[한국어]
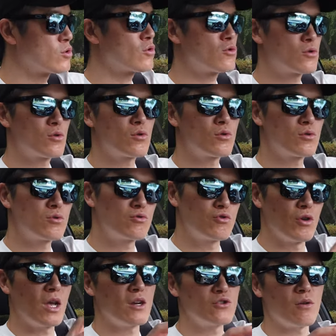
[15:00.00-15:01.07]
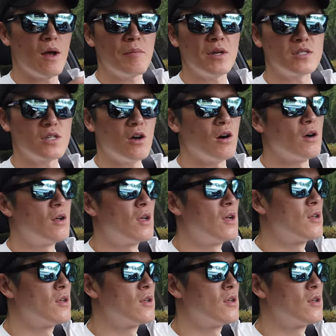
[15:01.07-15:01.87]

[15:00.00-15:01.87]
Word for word: 고속 주행을 좀 하면서